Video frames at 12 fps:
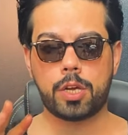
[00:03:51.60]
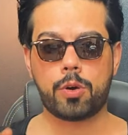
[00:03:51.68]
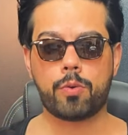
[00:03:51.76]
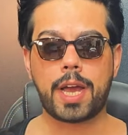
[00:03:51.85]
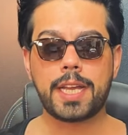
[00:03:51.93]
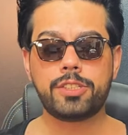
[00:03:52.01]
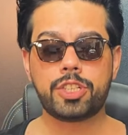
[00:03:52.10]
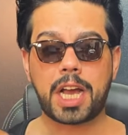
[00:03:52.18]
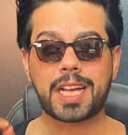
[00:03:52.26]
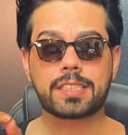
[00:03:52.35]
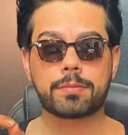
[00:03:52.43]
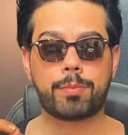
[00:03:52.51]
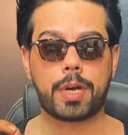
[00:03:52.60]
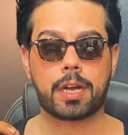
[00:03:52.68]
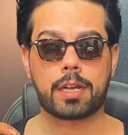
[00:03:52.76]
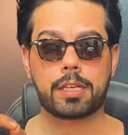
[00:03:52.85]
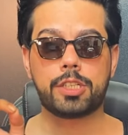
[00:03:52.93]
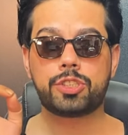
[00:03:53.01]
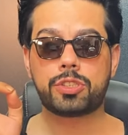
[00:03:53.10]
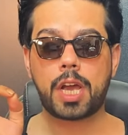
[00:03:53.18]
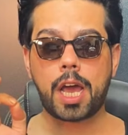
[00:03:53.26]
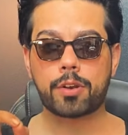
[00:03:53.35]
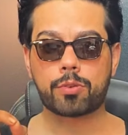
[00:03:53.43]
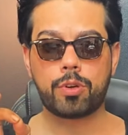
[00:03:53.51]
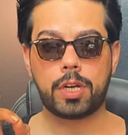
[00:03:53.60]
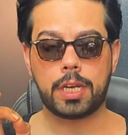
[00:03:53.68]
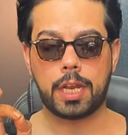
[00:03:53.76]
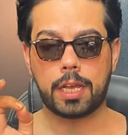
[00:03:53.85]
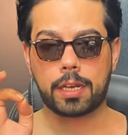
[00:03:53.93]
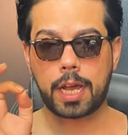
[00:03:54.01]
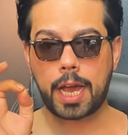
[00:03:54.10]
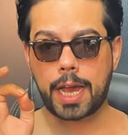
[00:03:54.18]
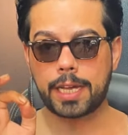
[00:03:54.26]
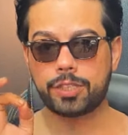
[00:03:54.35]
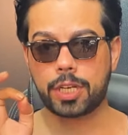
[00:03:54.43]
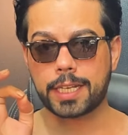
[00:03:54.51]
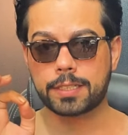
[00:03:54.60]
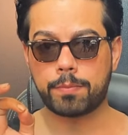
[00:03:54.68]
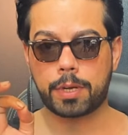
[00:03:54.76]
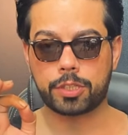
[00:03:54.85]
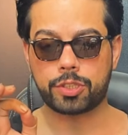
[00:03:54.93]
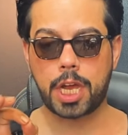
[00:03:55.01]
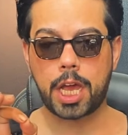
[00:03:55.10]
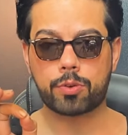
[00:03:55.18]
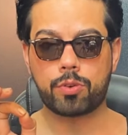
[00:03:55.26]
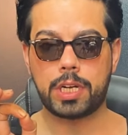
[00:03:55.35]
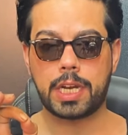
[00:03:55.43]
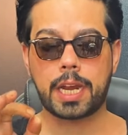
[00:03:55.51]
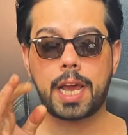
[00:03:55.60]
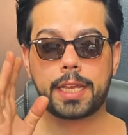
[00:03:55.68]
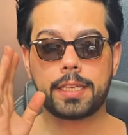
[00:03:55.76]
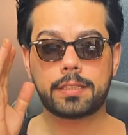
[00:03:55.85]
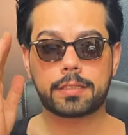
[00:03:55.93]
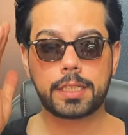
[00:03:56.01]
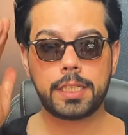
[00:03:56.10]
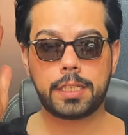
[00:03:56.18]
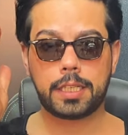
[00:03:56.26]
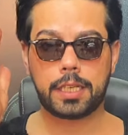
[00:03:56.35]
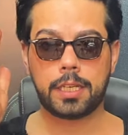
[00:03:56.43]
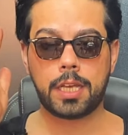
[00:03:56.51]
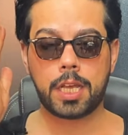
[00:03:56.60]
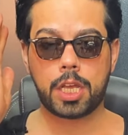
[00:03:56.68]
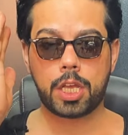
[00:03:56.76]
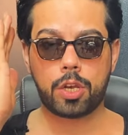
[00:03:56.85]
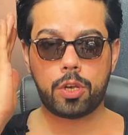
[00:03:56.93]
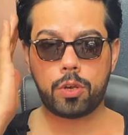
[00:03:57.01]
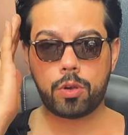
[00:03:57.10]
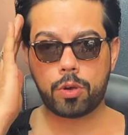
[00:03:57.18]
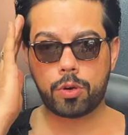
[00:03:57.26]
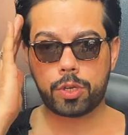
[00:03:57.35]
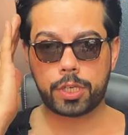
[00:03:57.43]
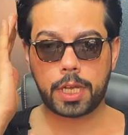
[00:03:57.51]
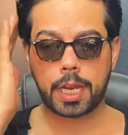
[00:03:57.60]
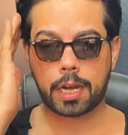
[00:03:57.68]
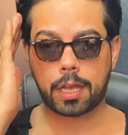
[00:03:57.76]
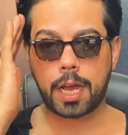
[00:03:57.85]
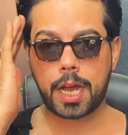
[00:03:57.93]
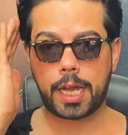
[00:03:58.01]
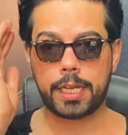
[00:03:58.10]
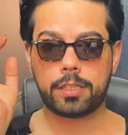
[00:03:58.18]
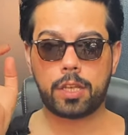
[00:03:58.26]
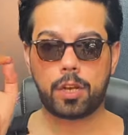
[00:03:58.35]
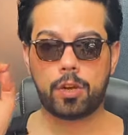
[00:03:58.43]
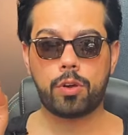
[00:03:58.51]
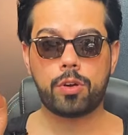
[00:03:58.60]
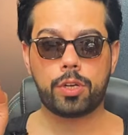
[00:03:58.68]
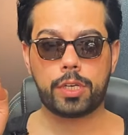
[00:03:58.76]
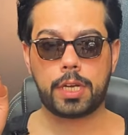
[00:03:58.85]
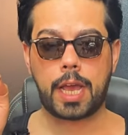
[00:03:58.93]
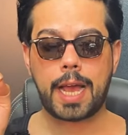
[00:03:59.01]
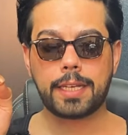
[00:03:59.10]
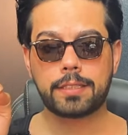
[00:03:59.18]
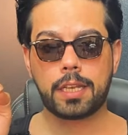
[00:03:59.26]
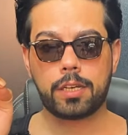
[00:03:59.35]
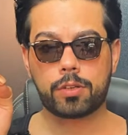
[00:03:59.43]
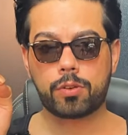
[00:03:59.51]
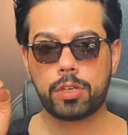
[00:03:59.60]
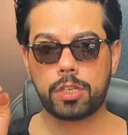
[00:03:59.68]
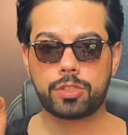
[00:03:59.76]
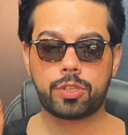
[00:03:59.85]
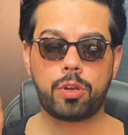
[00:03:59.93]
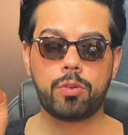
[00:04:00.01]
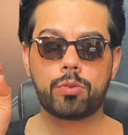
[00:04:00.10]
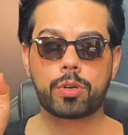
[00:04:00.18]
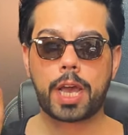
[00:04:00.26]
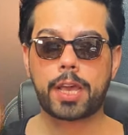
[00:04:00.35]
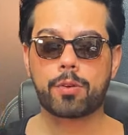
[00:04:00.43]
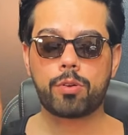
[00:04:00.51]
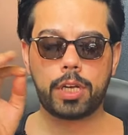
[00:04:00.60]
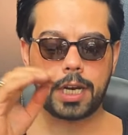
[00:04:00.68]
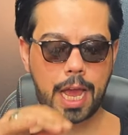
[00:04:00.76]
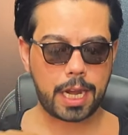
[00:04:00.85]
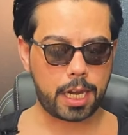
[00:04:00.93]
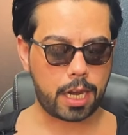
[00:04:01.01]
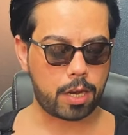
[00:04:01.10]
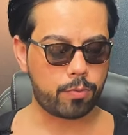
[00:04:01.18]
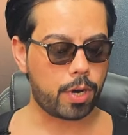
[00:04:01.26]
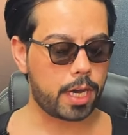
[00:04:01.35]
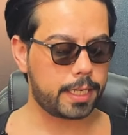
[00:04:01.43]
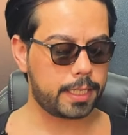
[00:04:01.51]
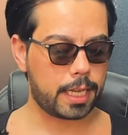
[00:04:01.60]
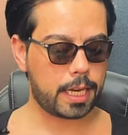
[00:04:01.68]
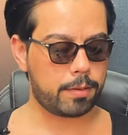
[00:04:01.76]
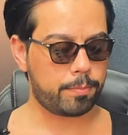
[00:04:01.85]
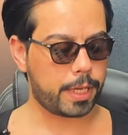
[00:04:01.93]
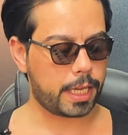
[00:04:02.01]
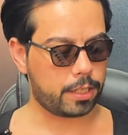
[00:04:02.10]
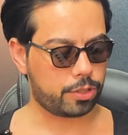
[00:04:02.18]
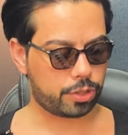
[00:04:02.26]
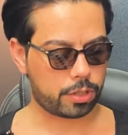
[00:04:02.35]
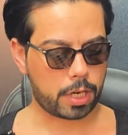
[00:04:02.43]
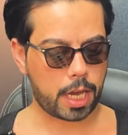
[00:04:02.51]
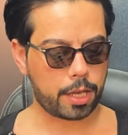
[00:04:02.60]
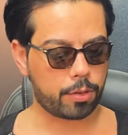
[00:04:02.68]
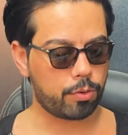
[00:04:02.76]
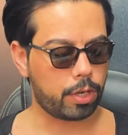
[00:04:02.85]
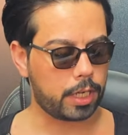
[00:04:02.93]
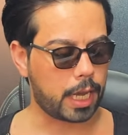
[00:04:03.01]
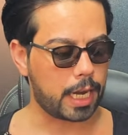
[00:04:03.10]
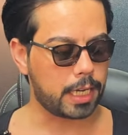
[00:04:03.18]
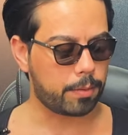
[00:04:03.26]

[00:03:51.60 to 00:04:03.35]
واجي اصبغ الشعر كله راح اجي اصبغ الشعر كله راح ينطيني لون القاعدة لون عسلي كلش حلو راح يروح لي على الالوان البيج راح يروح لي على